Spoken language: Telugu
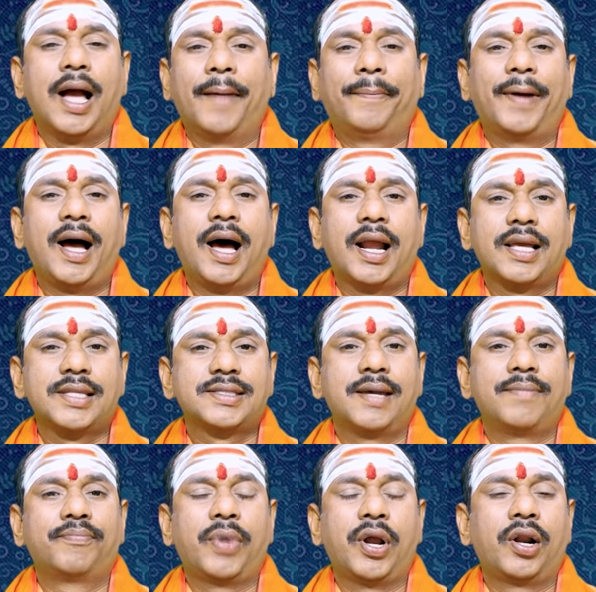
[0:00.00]
అపార
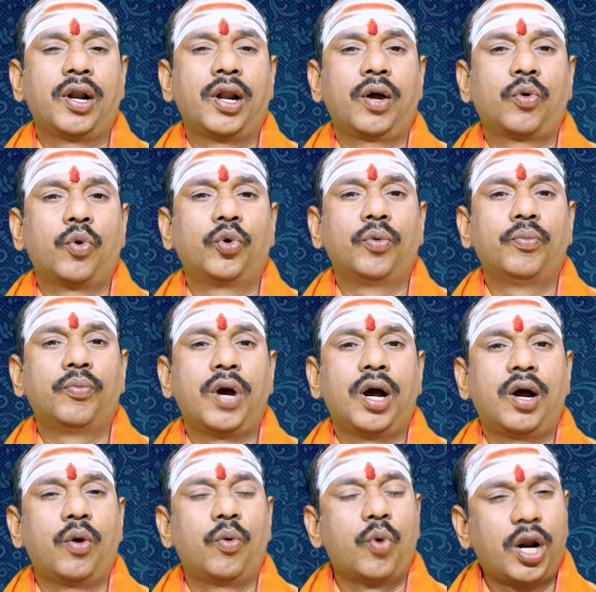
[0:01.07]
సంపన్న కుటుంబ
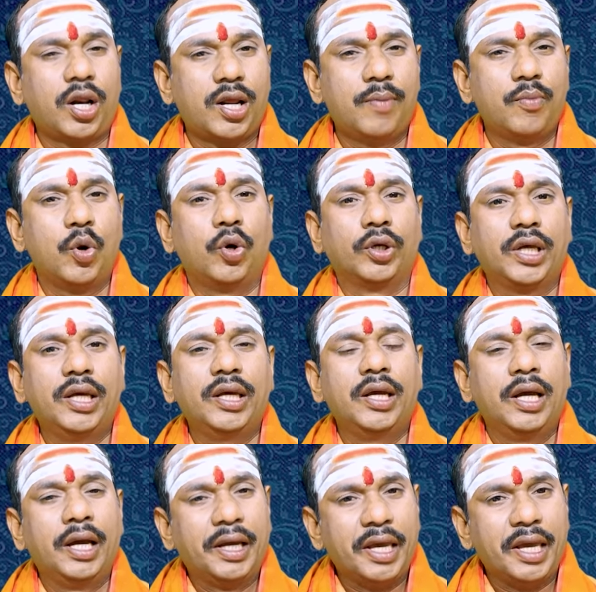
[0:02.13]
వర్గంలోకి
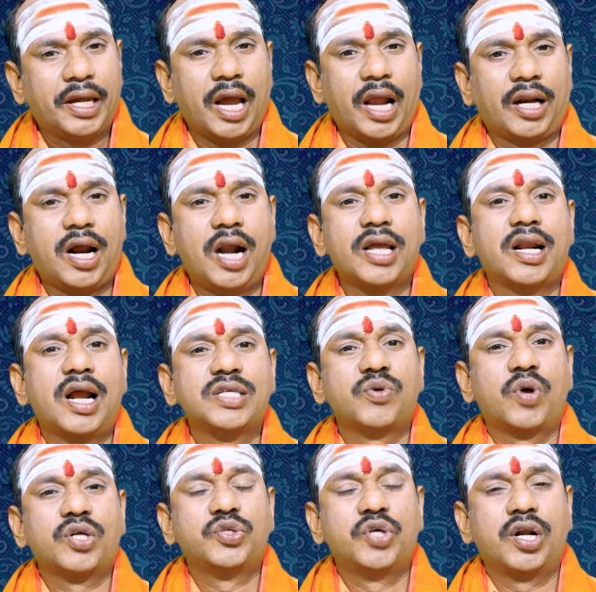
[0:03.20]
ఈ కర్కాటక
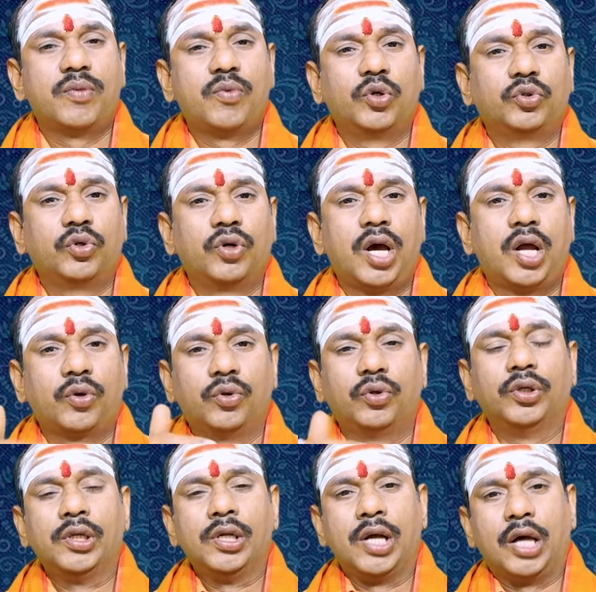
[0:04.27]
రాశి వారు చేరబోతున్నారు
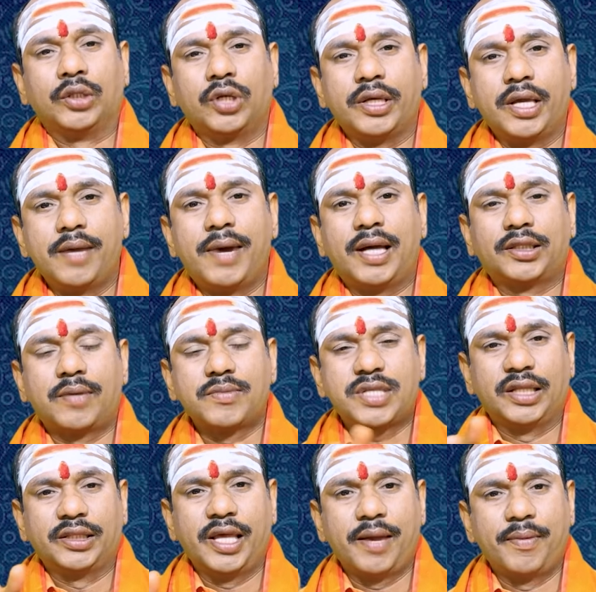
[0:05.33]
అందులో ఏమాత్రం
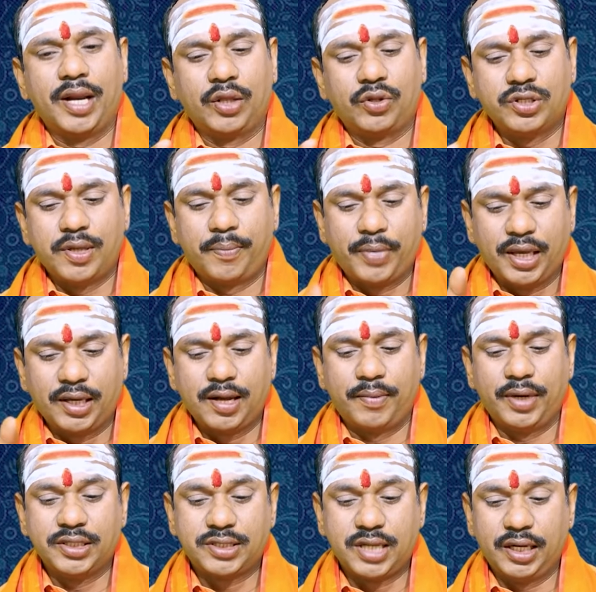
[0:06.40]
సందేహమే లేదని చెప్పి
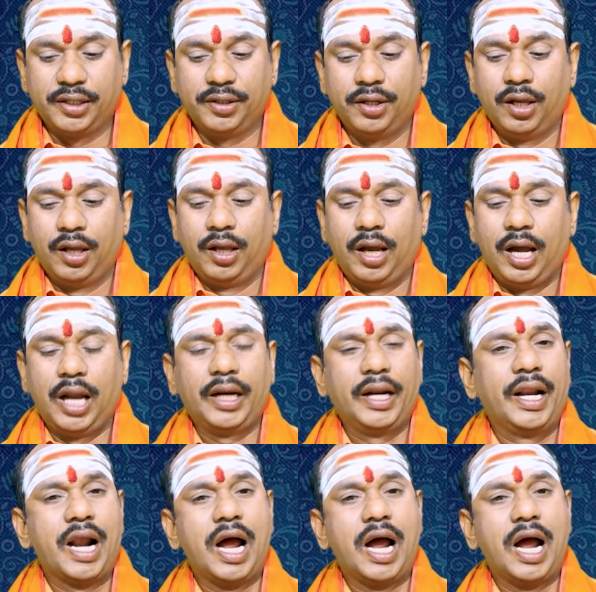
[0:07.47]
గమనించాలి అలాగే